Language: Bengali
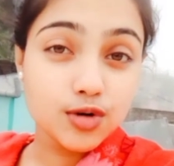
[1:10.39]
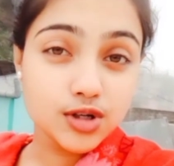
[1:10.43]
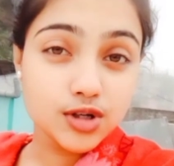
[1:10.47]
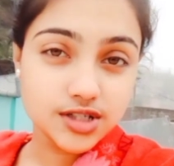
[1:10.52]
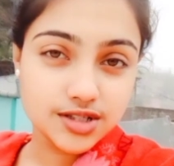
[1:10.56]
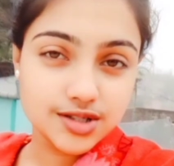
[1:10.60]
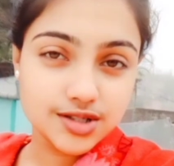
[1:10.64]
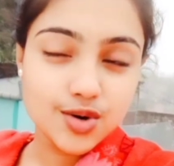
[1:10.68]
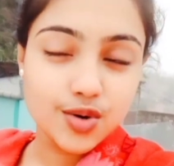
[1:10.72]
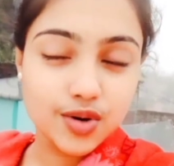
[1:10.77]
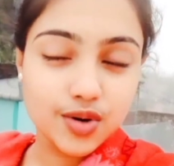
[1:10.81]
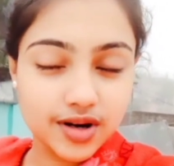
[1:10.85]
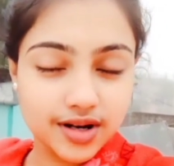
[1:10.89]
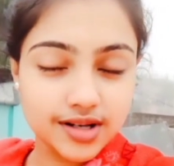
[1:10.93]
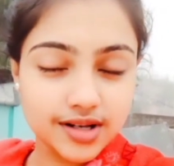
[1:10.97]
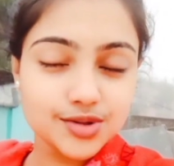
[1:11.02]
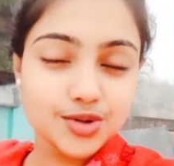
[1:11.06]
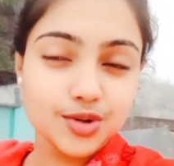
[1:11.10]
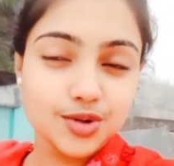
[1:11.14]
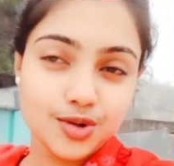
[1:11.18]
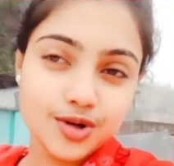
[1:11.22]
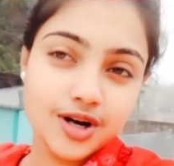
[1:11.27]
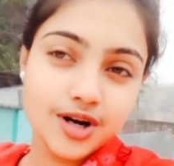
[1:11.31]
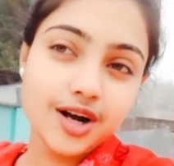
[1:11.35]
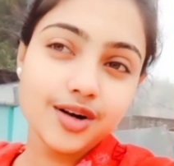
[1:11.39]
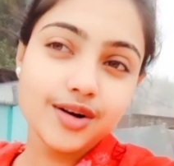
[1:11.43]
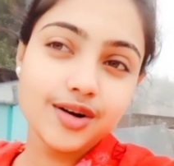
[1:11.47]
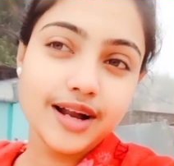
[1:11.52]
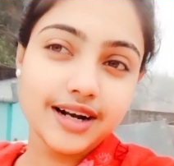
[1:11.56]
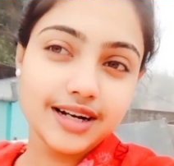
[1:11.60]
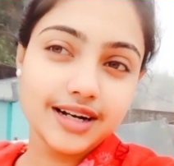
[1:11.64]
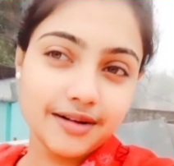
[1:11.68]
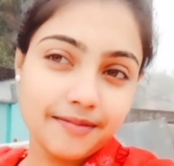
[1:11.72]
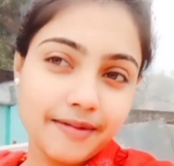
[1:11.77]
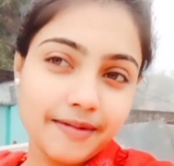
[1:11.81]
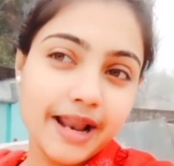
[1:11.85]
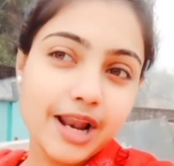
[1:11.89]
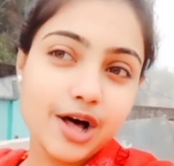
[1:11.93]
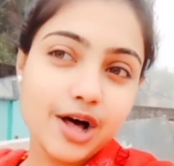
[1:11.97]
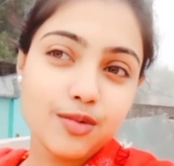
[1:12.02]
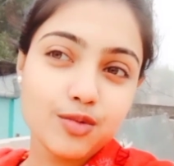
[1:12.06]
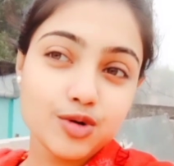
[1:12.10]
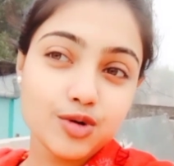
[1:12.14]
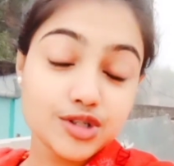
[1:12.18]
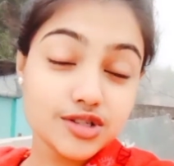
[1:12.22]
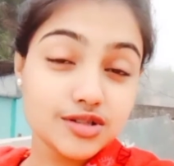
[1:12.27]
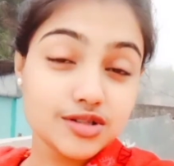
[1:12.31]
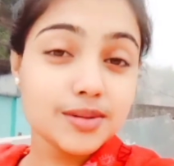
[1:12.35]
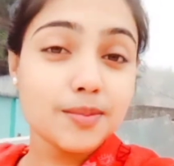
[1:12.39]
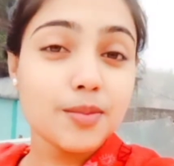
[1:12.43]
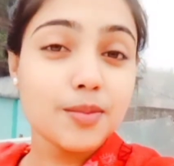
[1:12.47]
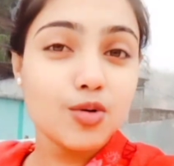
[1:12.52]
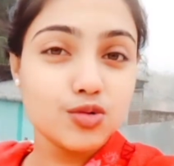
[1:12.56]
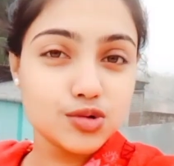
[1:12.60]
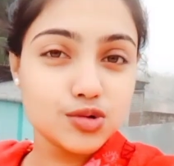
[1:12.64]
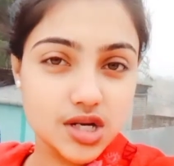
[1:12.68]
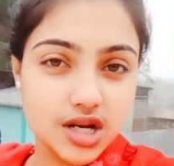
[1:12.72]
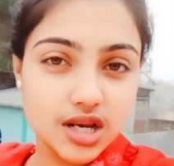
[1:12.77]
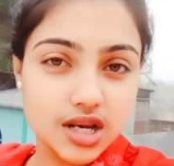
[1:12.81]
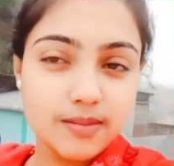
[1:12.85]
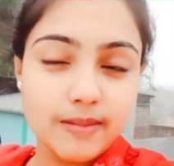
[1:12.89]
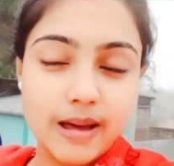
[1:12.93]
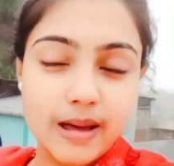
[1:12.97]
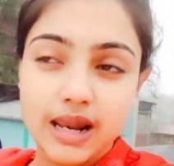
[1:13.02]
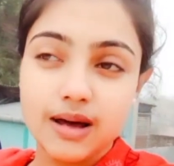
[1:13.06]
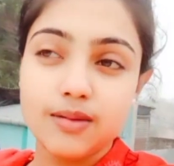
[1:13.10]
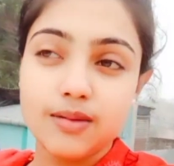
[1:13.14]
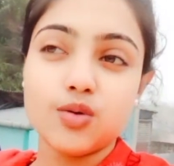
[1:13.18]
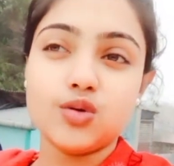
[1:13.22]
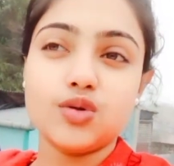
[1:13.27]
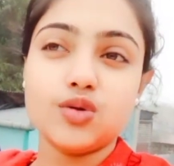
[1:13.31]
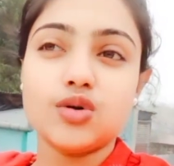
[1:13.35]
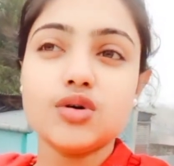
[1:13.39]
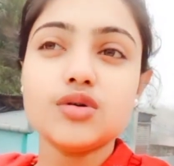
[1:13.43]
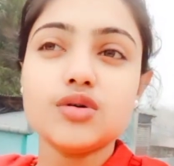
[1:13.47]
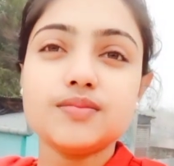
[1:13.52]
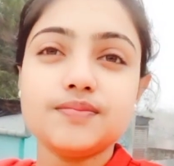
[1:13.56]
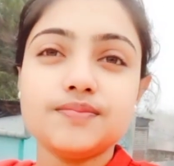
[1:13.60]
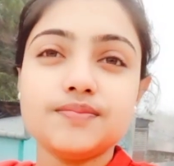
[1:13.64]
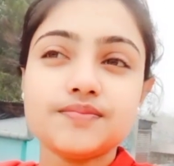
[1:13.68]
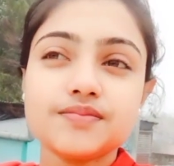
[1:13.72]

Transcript: বসেছে ওখানে ছোটোখাটো একটা মেলাও বসেছে পৌশালী মেলা মতো